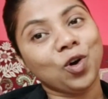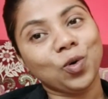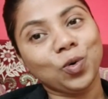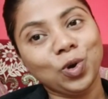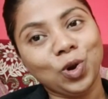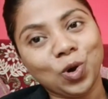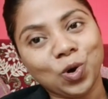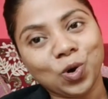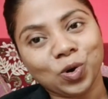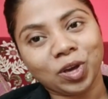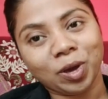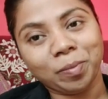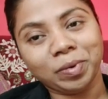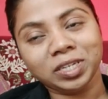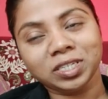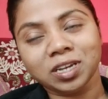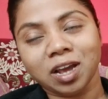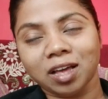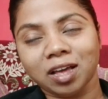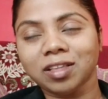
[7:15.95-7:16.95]
उन लोगों के
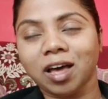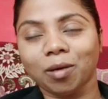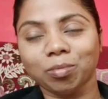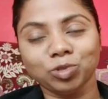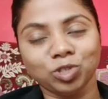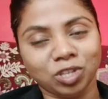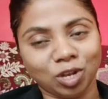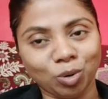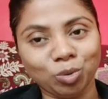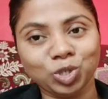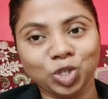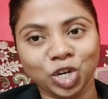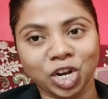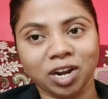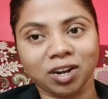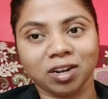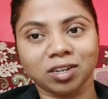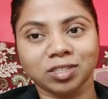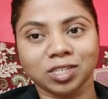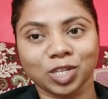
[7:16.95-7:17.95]
भी साथ आप ज़रूर
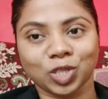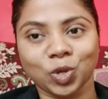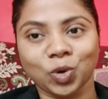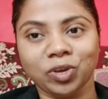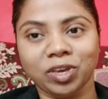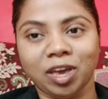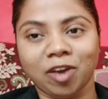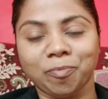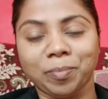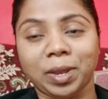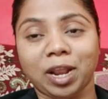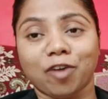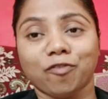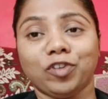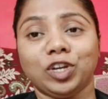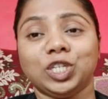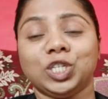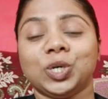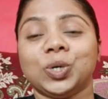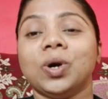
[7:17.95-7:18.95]
शेयर कर सकते हो ये मेरा
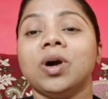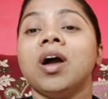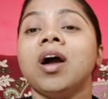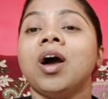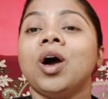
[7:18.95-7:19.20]
वीडियो